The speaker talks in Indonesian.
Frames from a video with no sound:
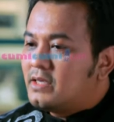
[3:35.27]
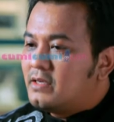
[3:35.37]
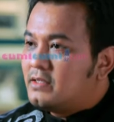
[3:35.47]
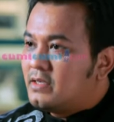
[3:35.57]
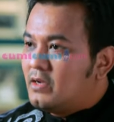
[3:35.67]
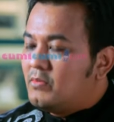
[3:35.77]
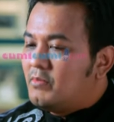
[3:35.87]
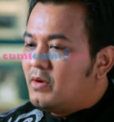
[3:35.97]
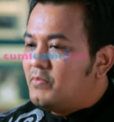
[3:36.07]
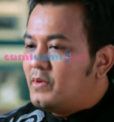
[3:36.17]
saya tinggal
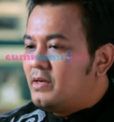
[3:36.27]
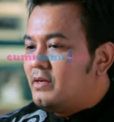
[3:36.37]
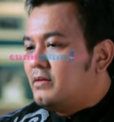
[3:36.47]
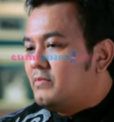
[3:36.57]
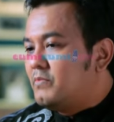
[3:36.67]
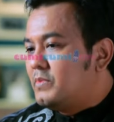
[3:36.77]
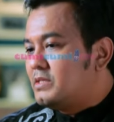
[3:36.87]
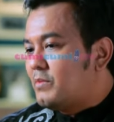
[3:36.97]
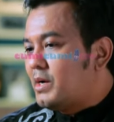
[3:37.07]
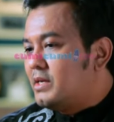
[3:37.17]
sama bapak
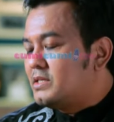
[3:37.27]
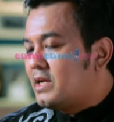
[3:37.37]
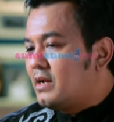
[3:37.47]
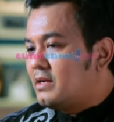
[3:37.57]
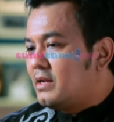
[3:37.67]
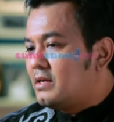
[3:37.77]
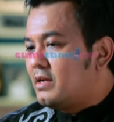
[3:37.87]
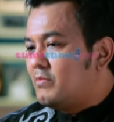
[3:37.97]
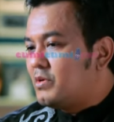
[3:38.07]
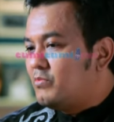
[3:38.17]
bersama adik saya yang laki-laki,
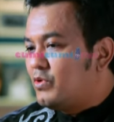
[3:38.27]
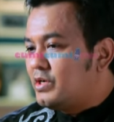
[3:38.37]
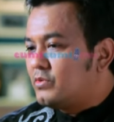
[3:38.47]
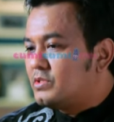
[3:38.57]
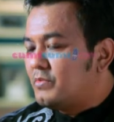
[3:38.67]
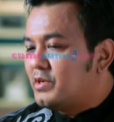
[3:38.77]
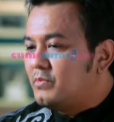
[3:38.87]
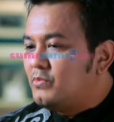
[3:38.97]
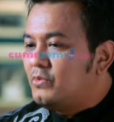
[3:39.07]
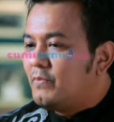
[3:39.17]
yang perempuan ikut sama
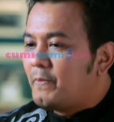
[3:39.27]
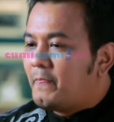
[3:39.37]
ibu.